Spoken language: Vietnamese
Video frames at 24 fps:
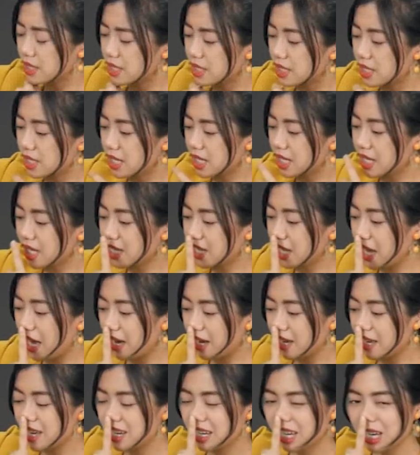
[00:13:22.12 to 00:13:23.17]
ly
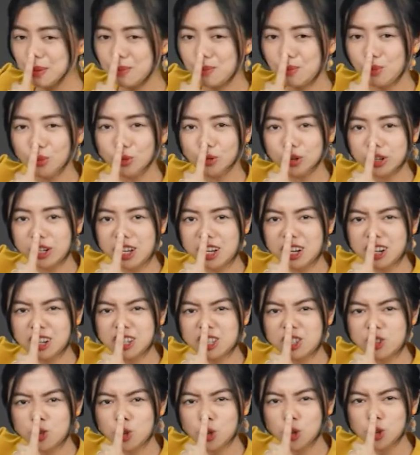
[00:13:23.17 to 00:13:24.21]
thấy cái mùi nó hơi
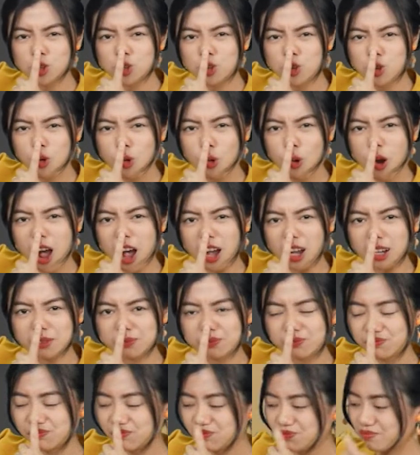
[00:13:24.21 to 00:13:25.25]
chua chua
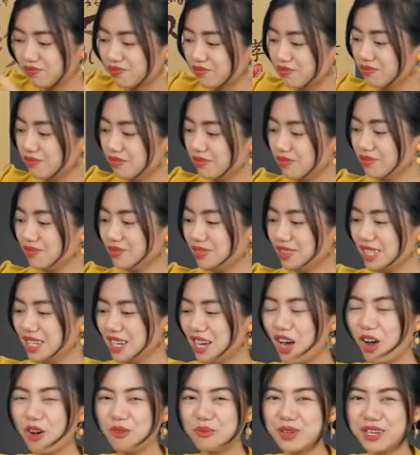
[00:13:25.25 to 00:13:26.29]

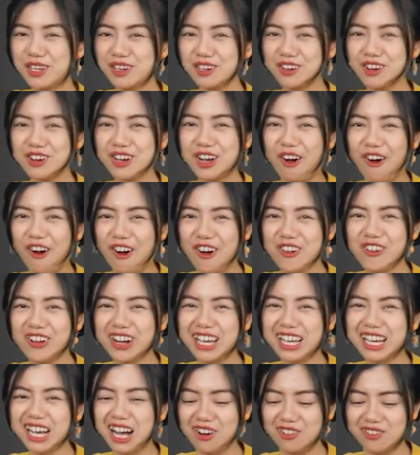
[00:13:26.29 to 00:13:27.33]
không biết nó có khó uống
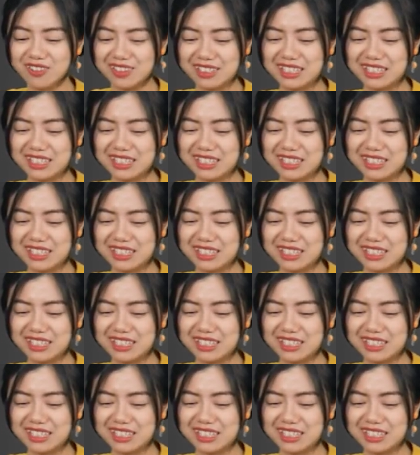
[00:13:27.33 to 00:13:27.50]
hay không